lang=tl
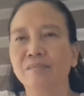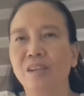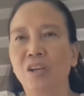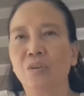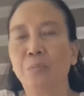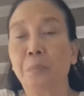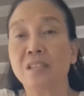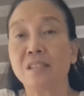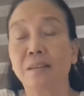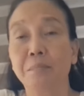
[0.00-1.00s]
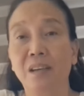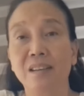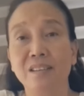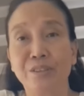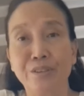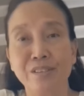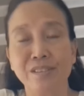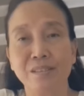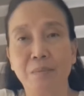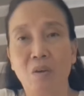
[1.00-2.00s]
lalo na pa sa mga
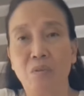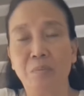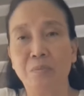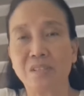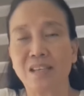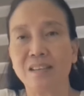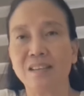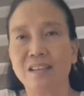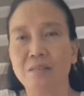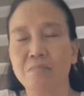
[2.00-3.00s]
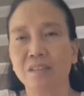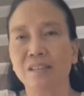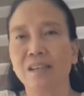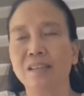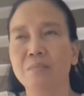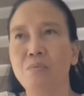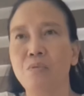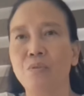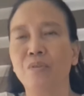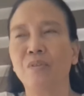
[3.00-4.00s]
nurse, bawal po sa kanila ang magdye ng
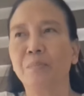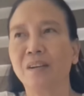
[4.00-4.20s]
buhok.